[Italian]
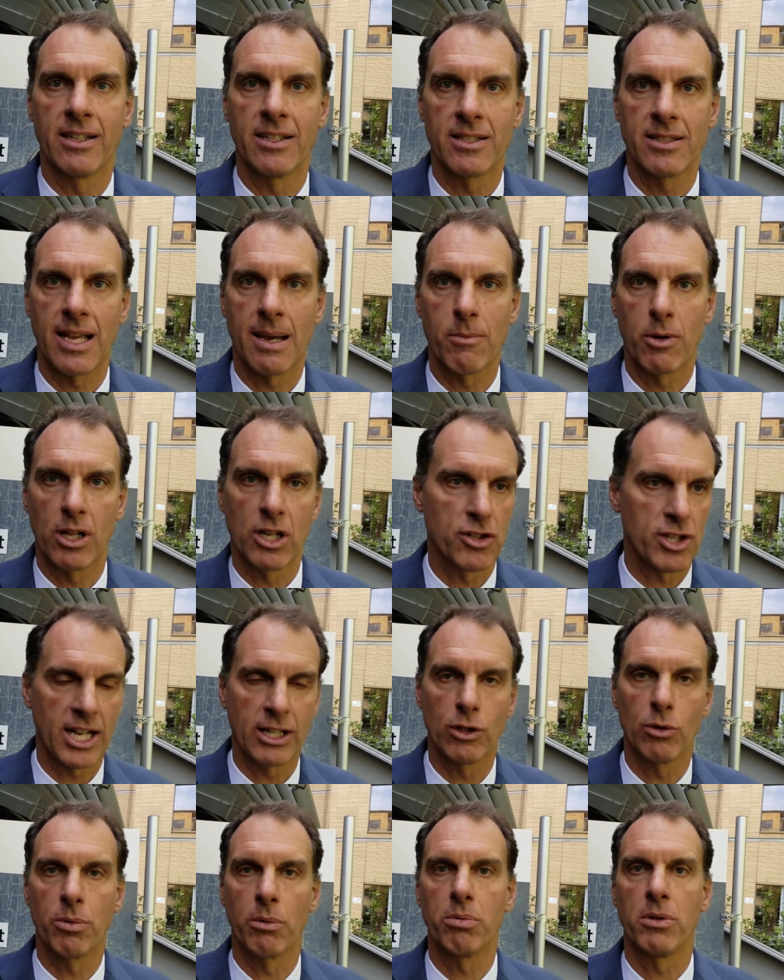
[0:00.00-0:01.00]
stiamo
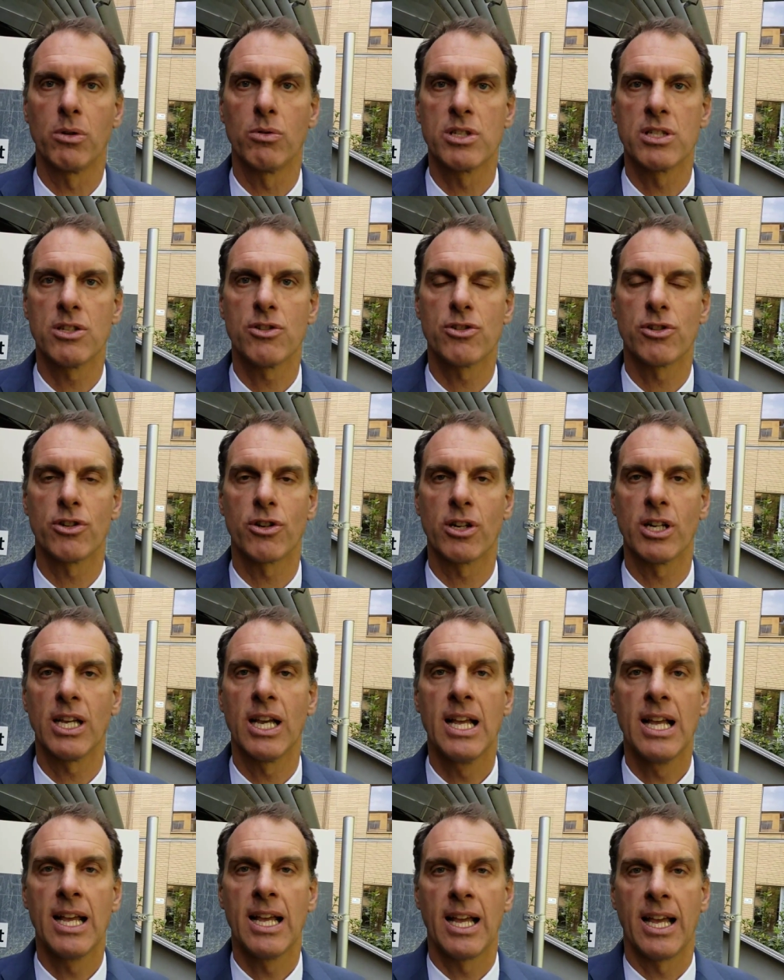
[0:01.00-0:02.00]
lanciando proprio in questi
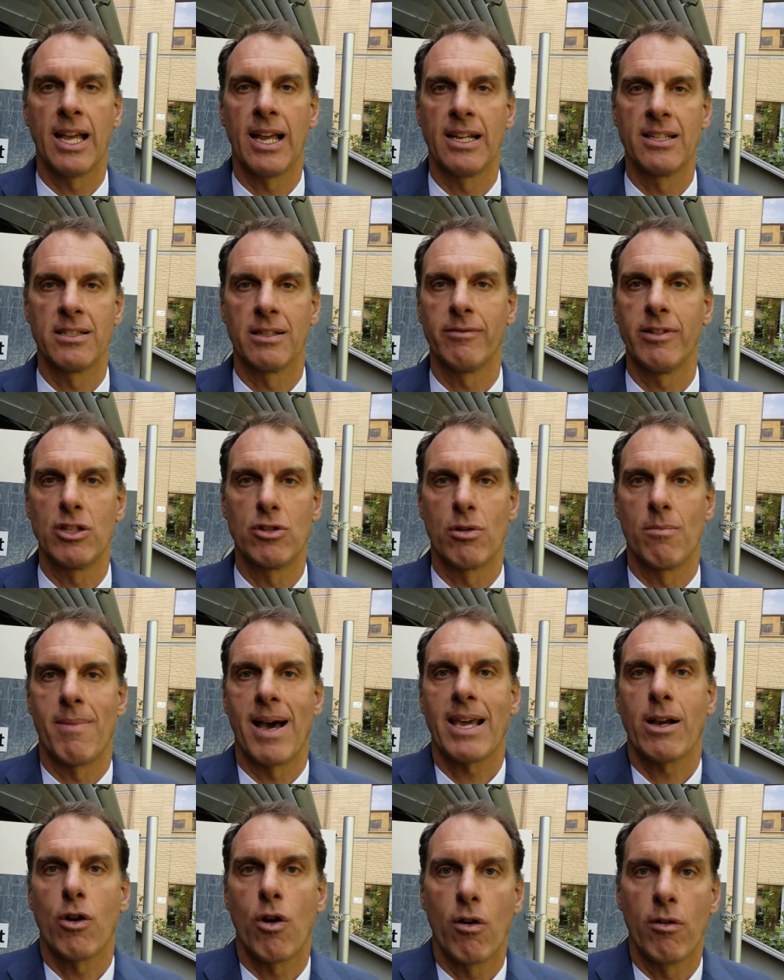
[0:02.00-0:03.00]
giorni è il servizio
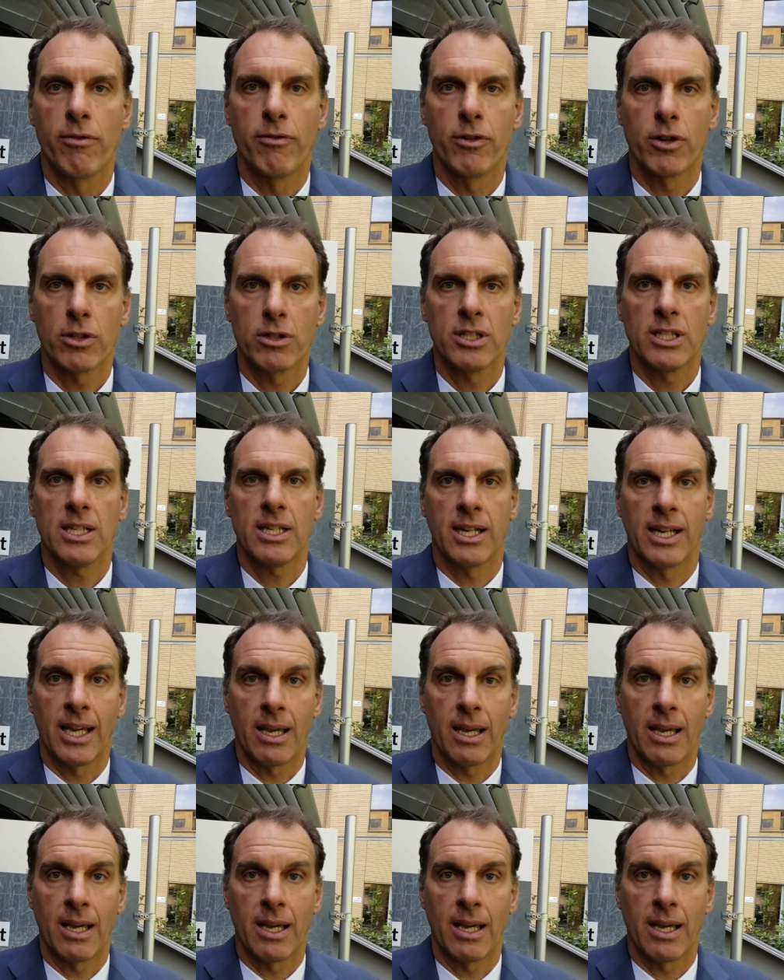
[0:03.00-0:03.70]
My Comfort